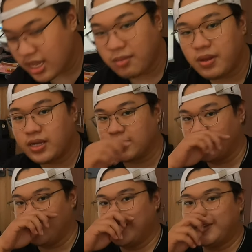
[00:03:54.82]
stock mga
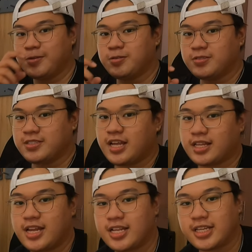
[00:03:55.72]
tol. Yung
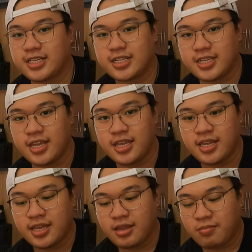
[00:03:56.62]
stock natin kasi,
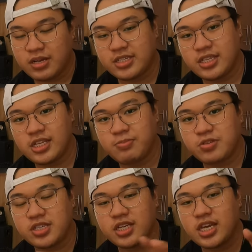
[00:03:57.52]
pag sinilip nyo